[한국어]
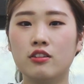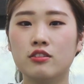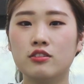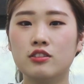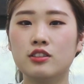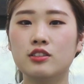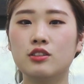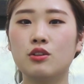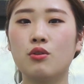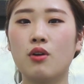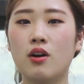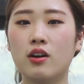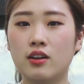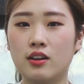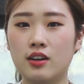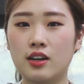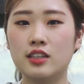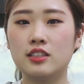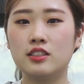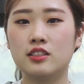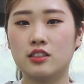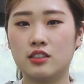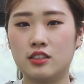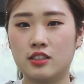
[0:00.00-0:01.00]
특성화
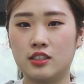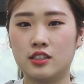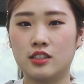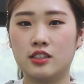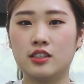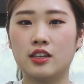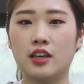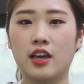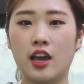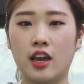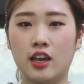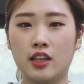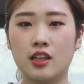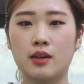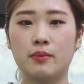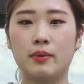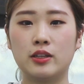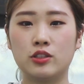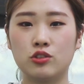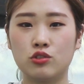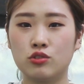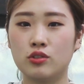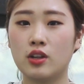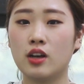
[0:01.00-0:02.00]
클래스 등 개인에
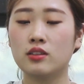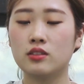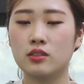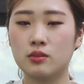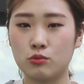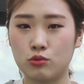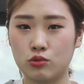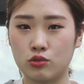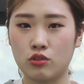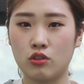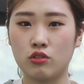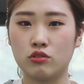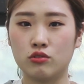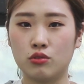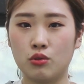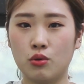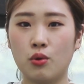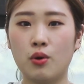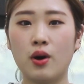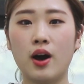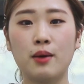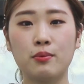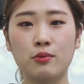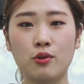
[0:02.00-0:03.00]
맞춘 학습
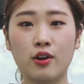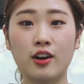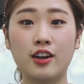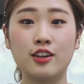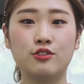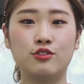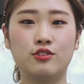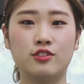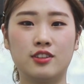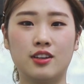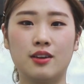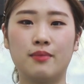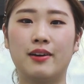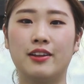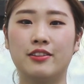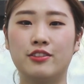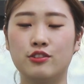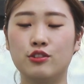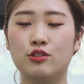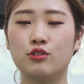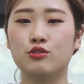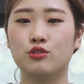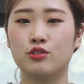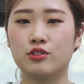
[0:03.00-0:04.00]
구성으로 합격할 수 있게
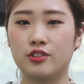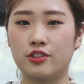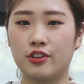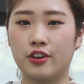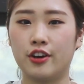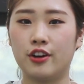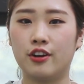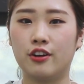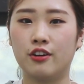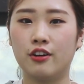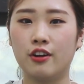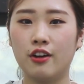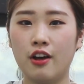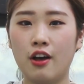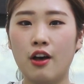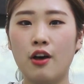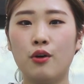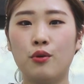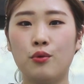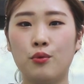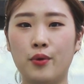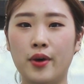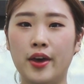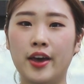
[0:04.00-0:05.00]
만들어줬어요.
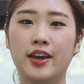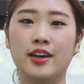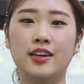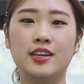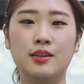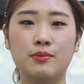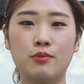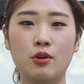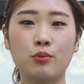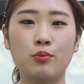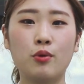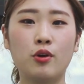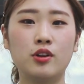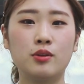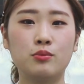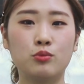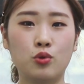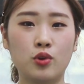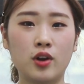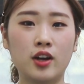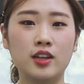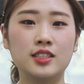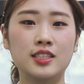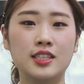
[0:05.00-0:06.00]
왜 김영편인
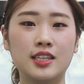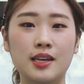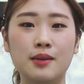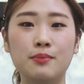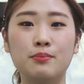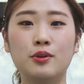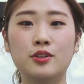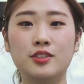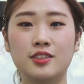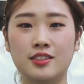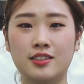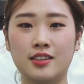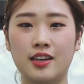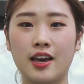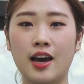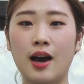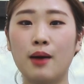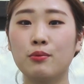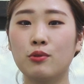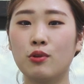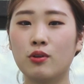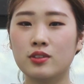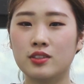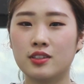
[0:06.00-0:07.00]
노량진 캠퍼스에
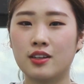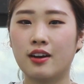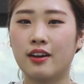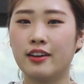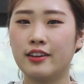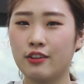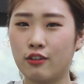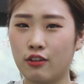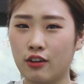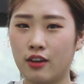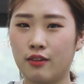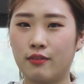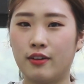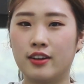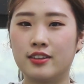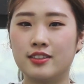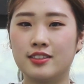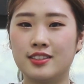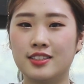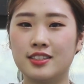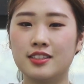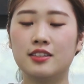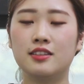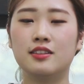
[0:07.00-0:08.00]
합격자가 이렇게
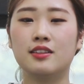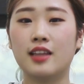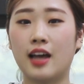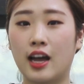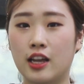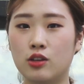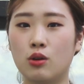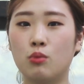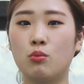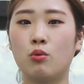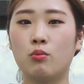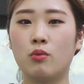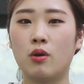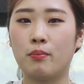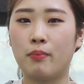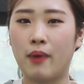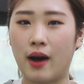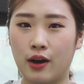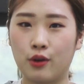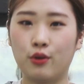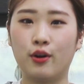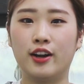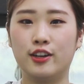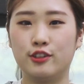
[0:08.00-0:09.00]
많은지 다녀보면
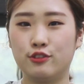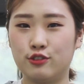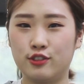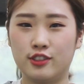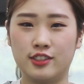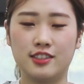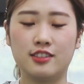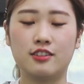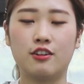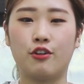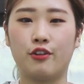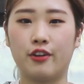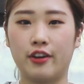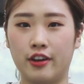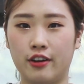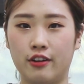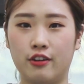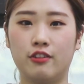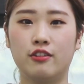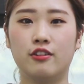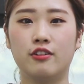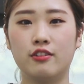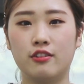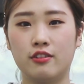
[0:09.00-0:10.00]
바로 알 수 있을 거예요.